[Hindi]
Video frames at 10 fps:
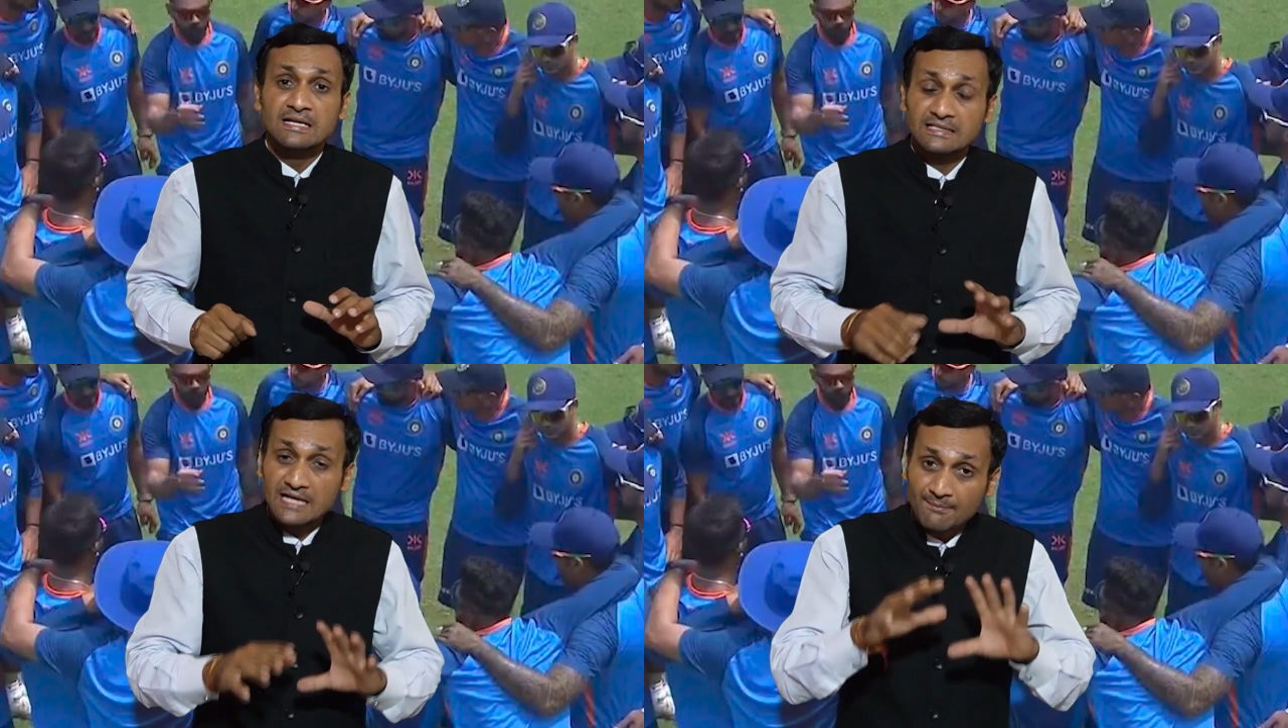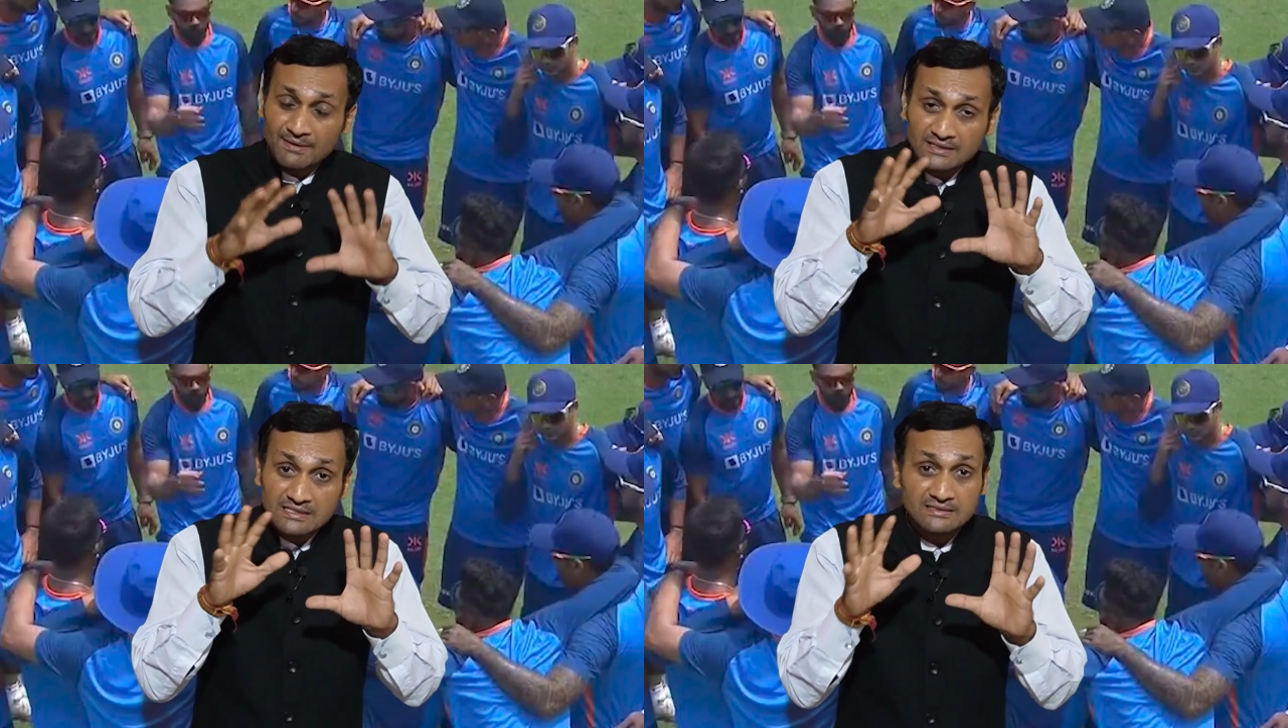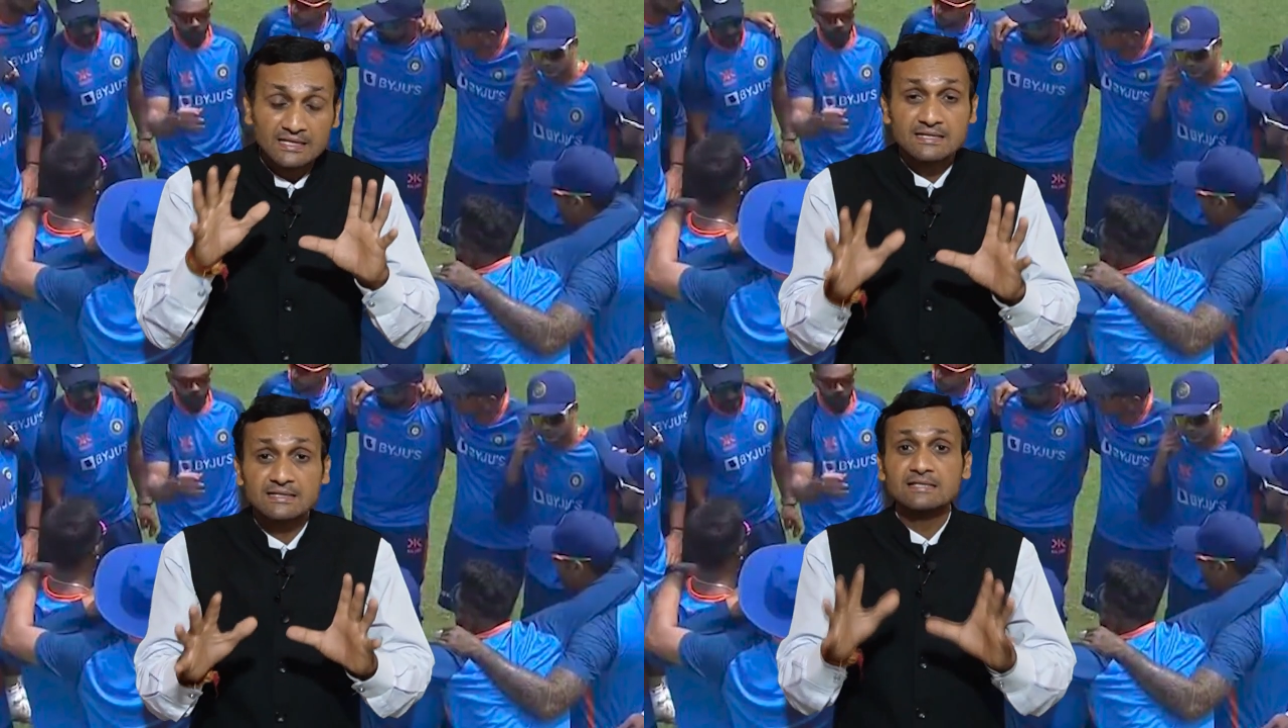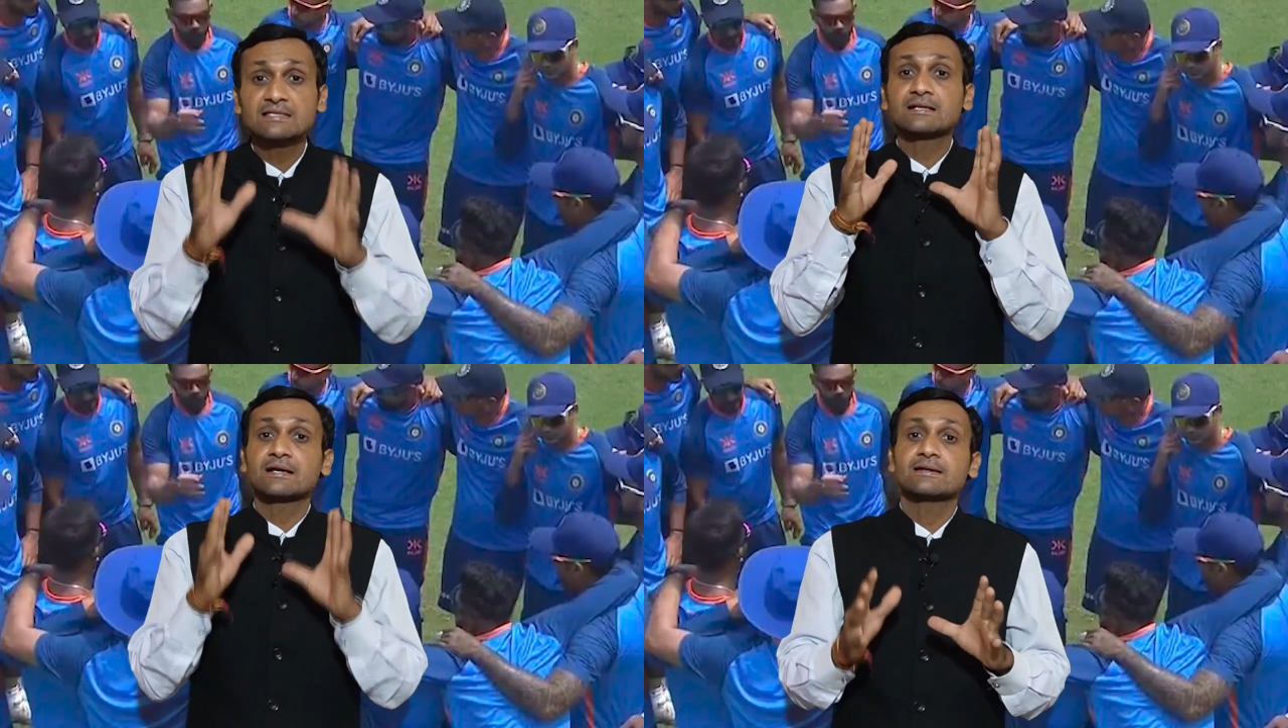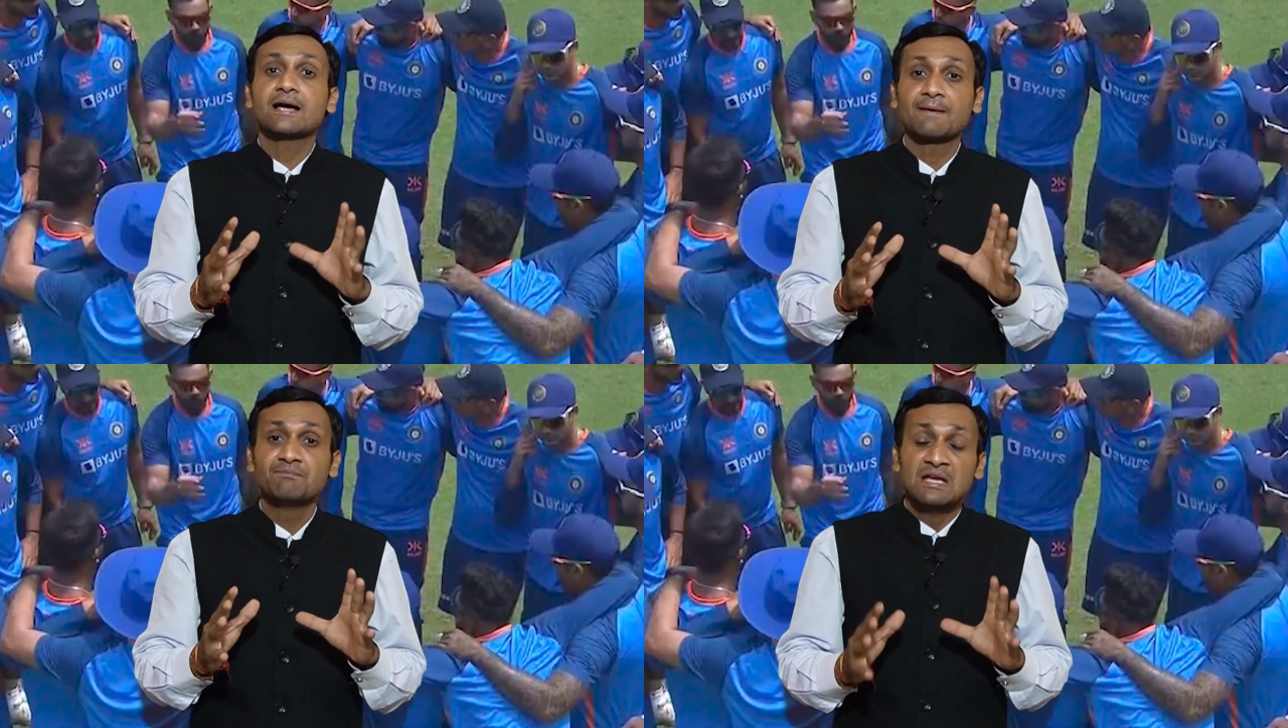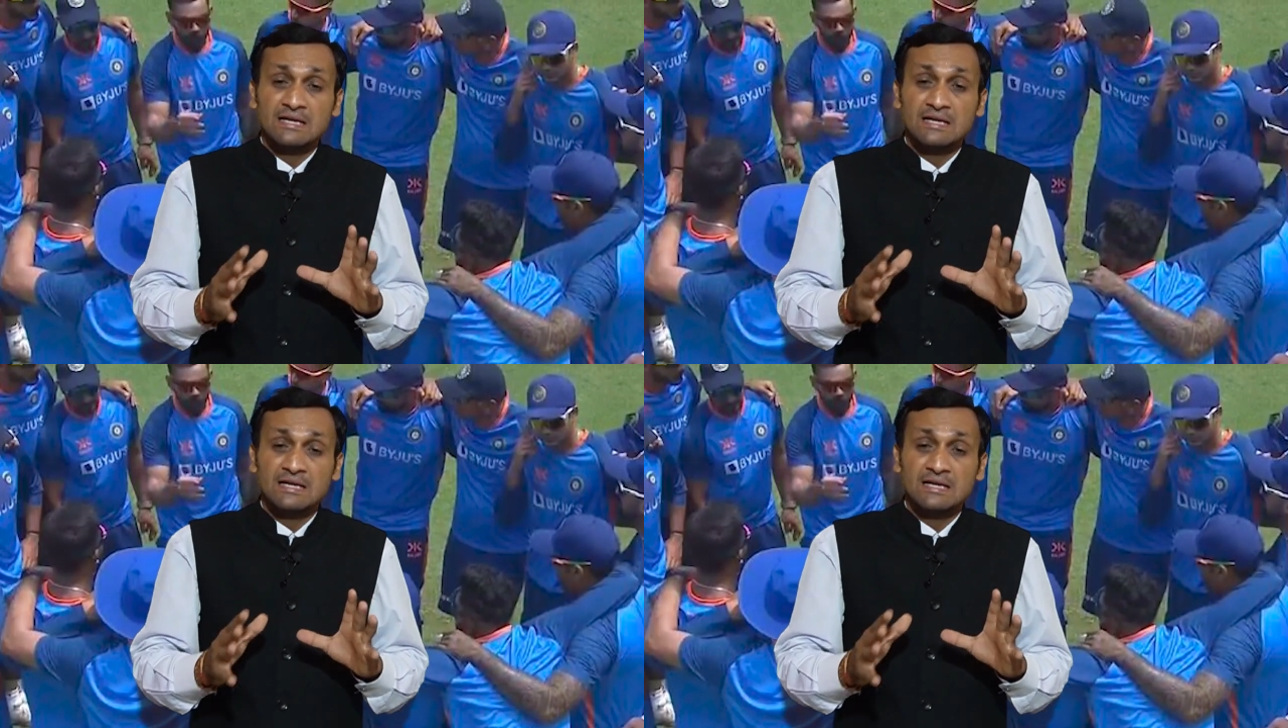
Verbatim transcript: कि हमें किस तरीके से करना है